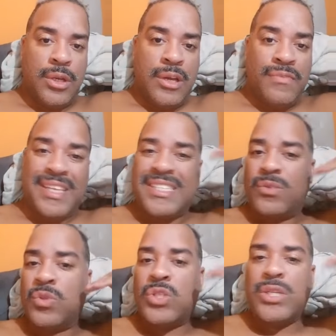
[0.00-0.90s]

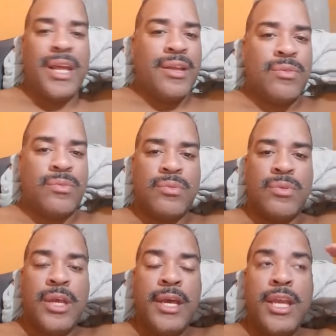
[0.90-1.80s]
fazendo direto.
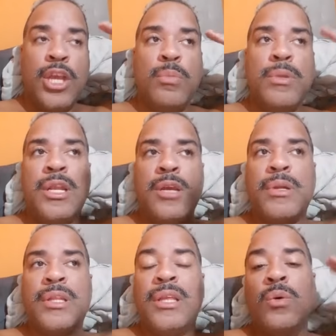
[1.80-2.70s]
Eu me
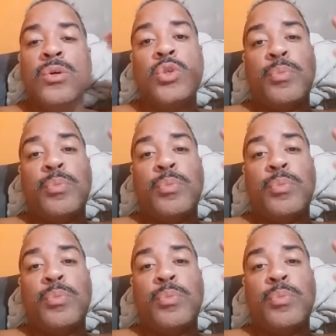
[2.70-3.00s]
lembro até hoje,